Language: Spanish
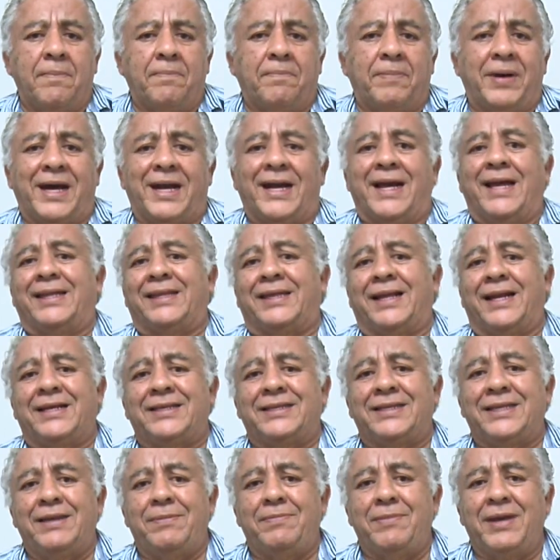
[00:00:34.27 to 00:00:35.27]
para
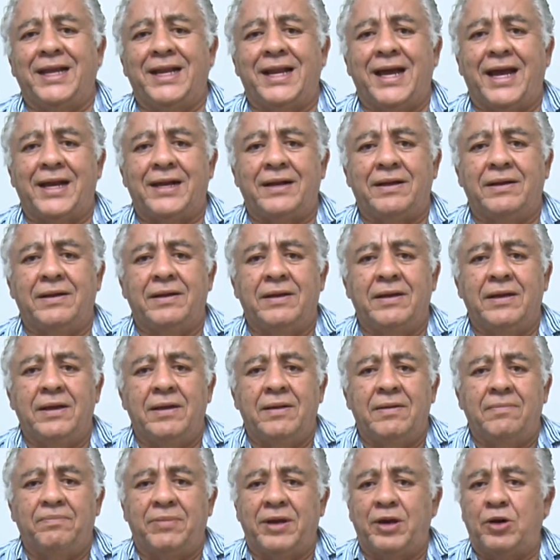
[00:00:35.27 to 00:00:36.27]
atrás ni mirar,
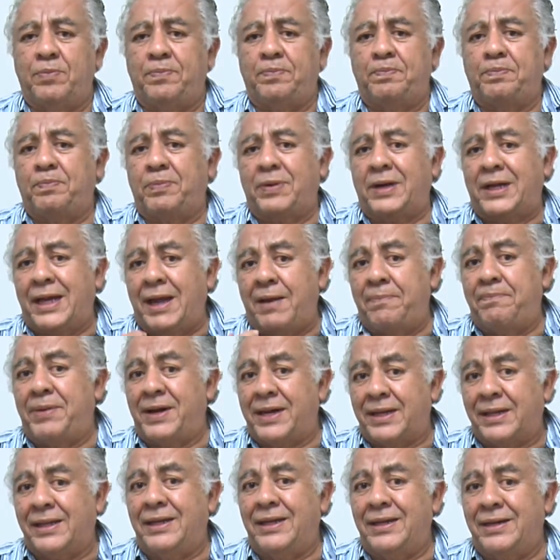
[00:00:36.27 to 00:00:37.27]
pero que a
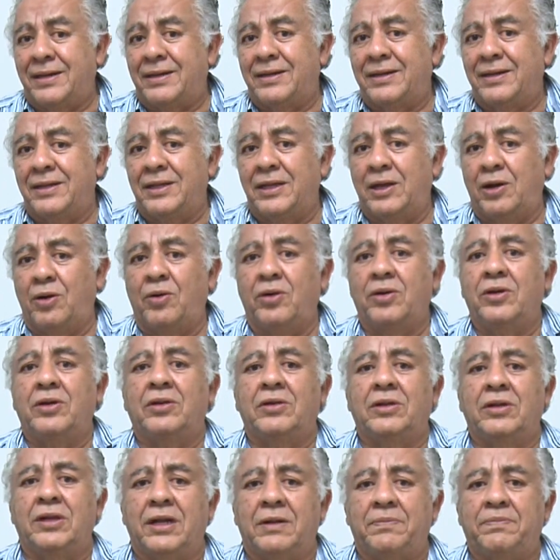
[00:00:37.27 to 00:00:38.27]
partir de hoy,
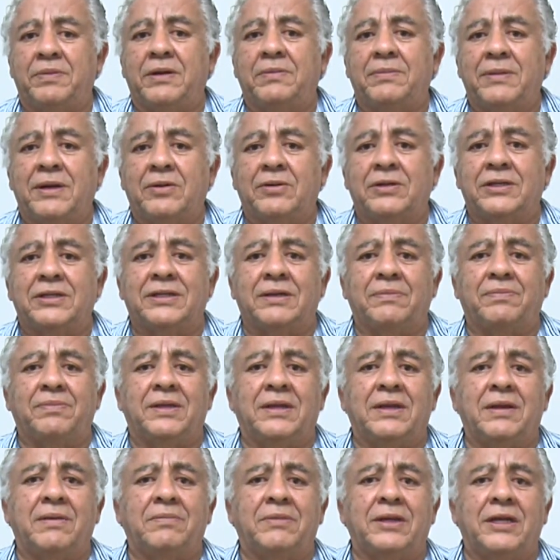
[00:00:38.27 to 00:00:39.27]
del 1 de
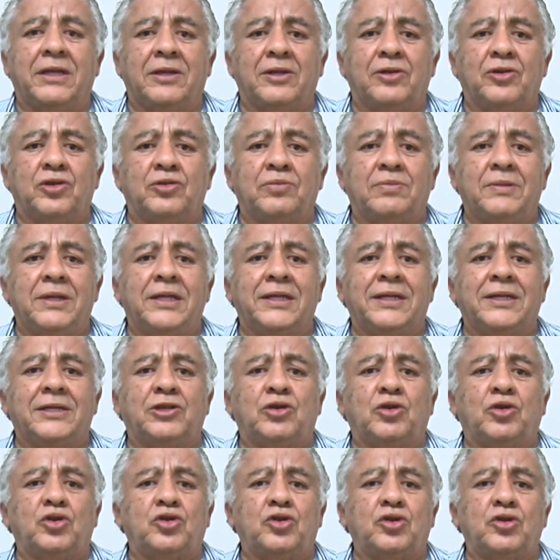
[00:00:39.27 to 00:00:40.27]
septiembre de
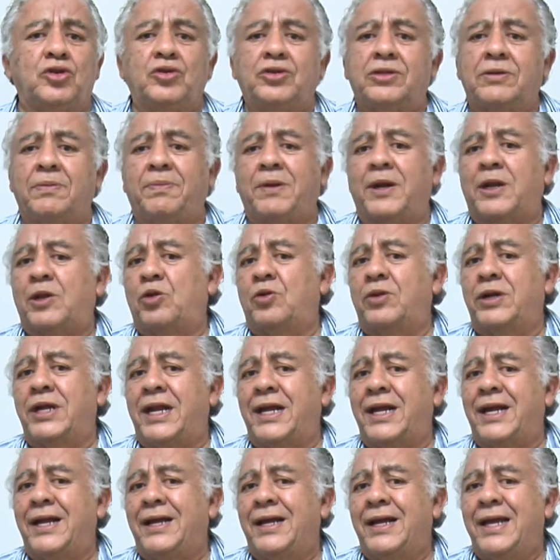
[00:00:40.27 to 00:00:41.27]
2018, no se
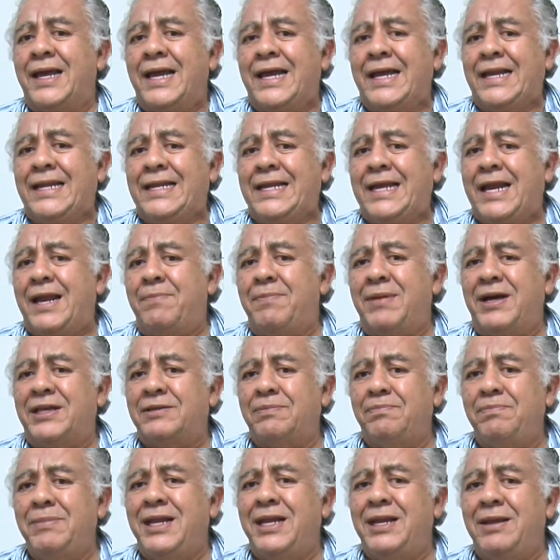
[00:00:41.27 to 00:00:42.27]
perdonará ni el
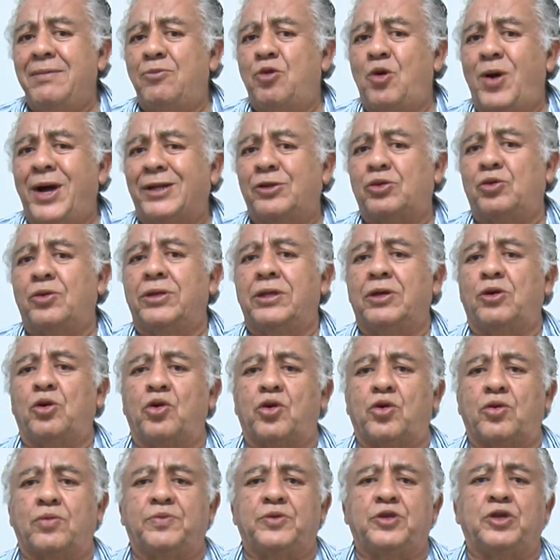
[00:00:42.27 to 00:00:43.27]
más mínimo acto de
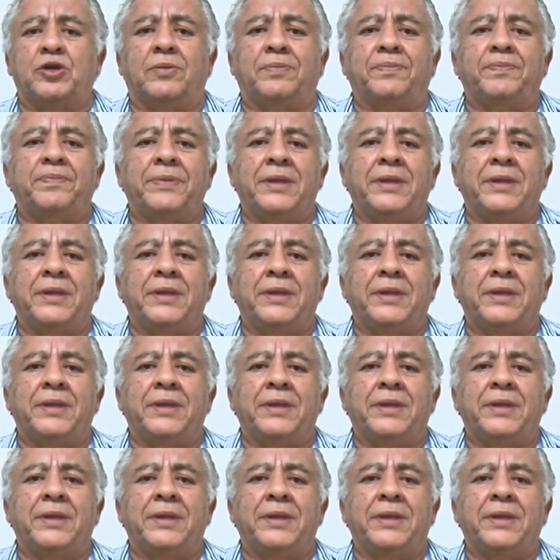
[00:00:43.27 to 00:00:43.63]
corrupción.